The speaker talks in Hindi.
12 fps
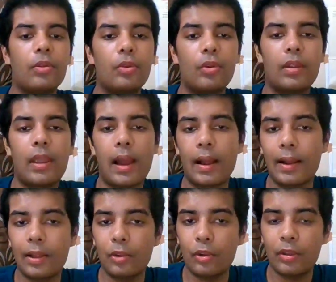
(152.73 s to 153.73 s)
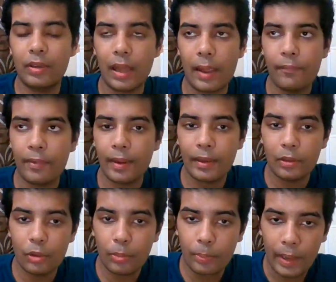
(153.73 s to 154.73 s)
तो यहाँ का जो स्टाइफन
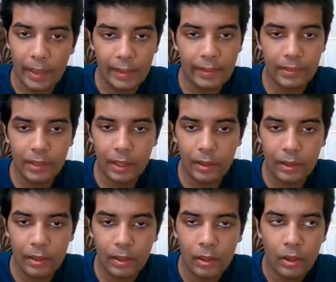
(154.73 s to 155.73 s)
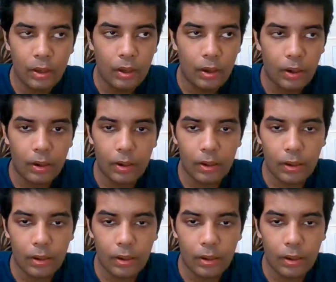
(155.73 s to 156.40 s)
जो पहले था आ,